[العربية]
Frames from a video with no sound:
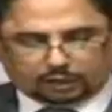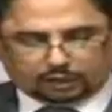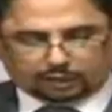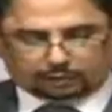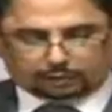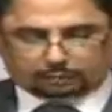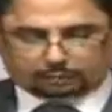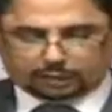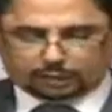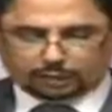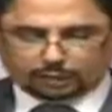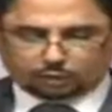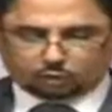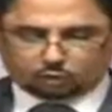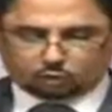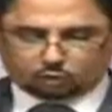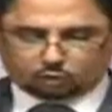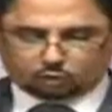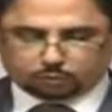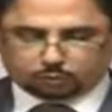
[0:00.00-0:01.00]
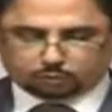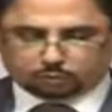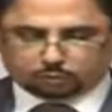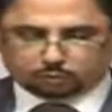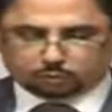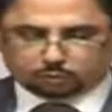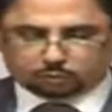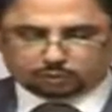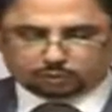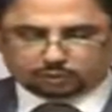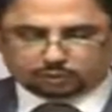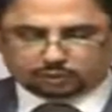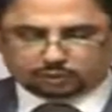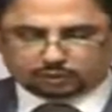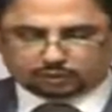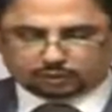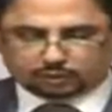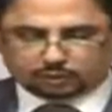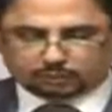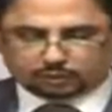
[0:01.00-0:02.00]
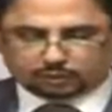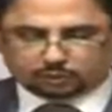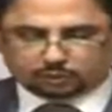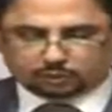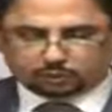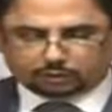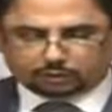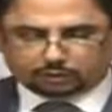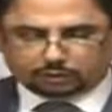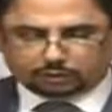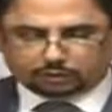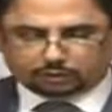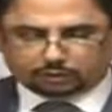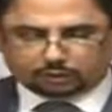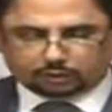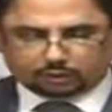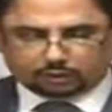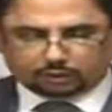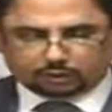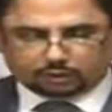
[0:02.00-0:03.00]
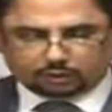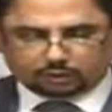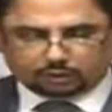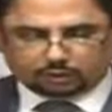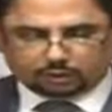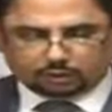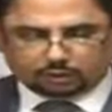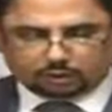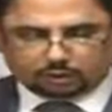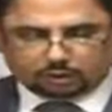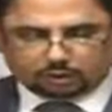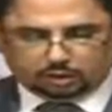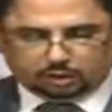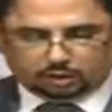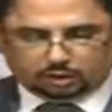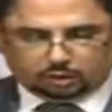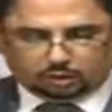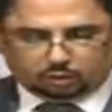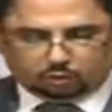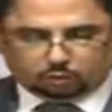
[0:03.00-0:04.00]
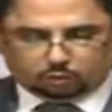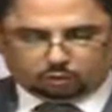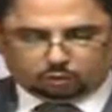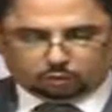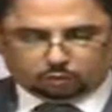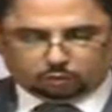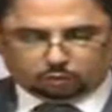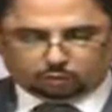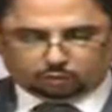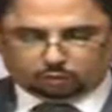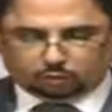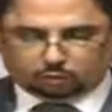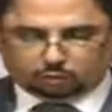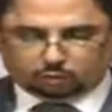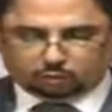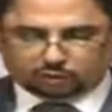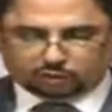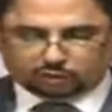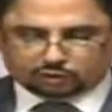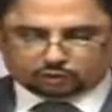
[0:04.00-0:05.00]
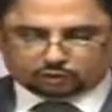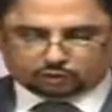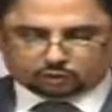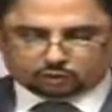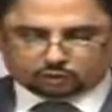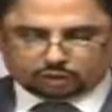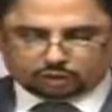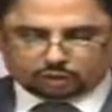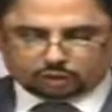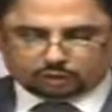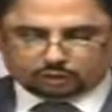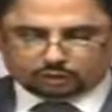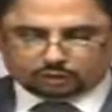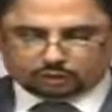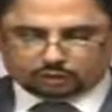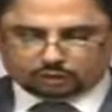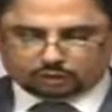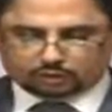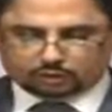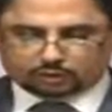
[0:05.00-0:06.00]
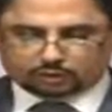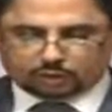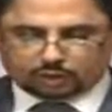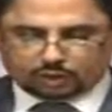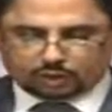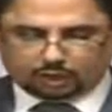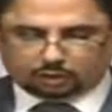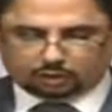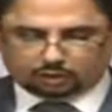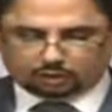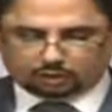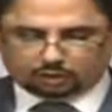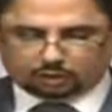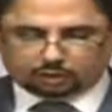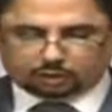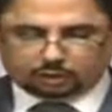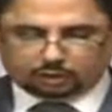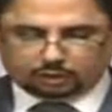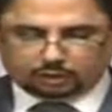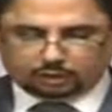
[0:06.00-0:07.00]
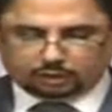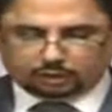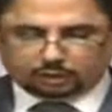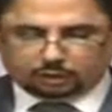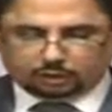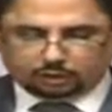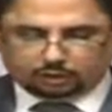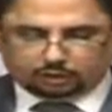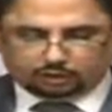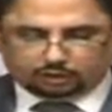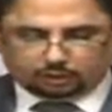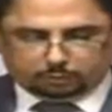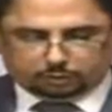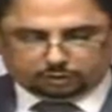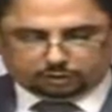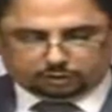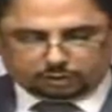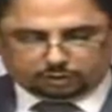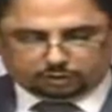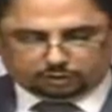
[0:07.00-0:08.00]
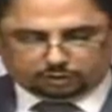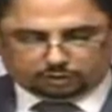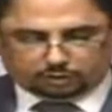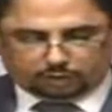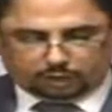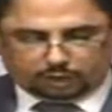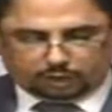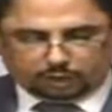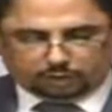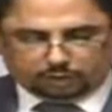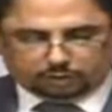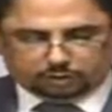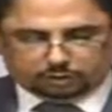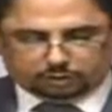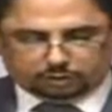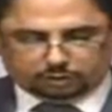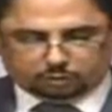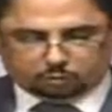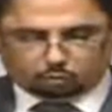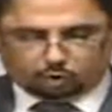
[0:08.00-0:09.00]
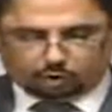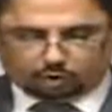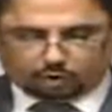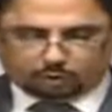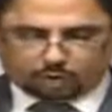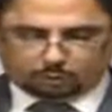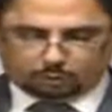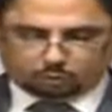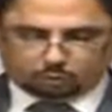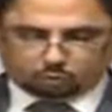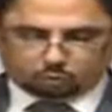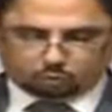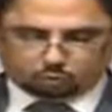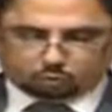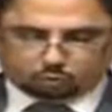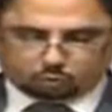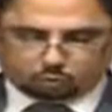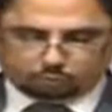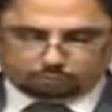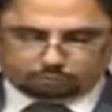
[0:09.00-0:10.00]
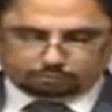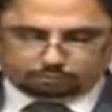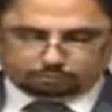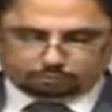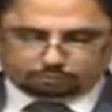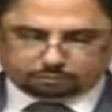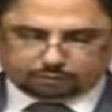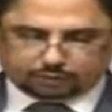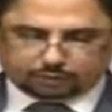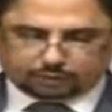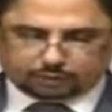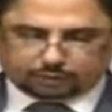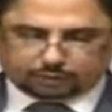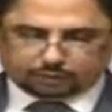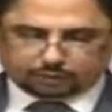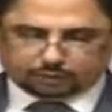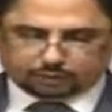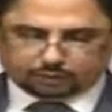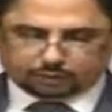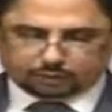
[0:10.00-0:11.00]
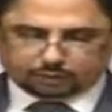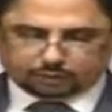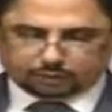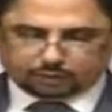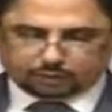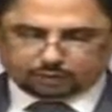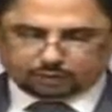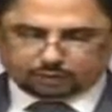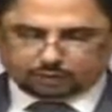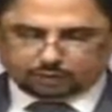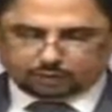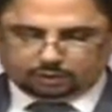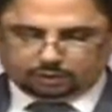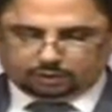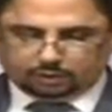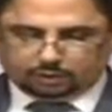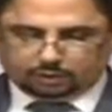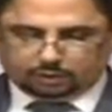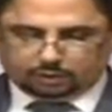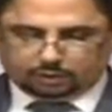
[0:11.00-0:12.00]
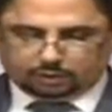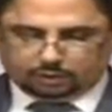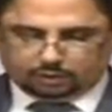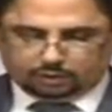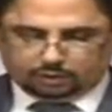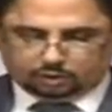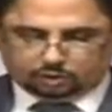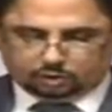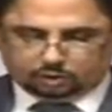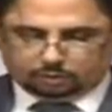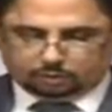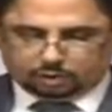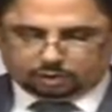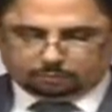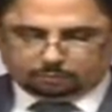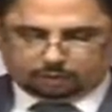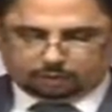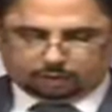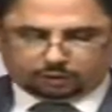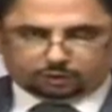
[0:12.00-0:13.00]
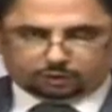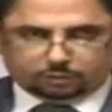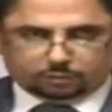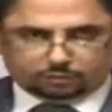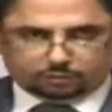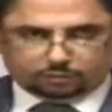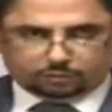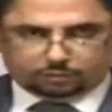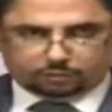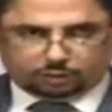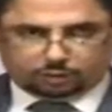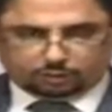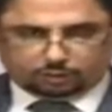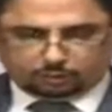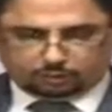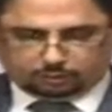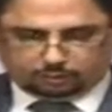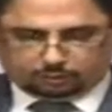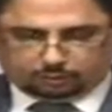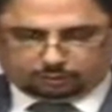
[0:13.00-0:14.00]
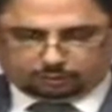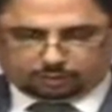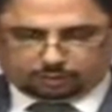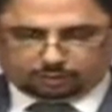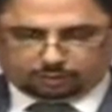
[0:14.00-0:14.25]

بين حكومة الجمهورية الإسلامية الموريتانية وحكومة جمهورية السودان للتعاون في المجال الزراعي الموقع بالخرطوم بتاريخ 2 سبتمبر 2007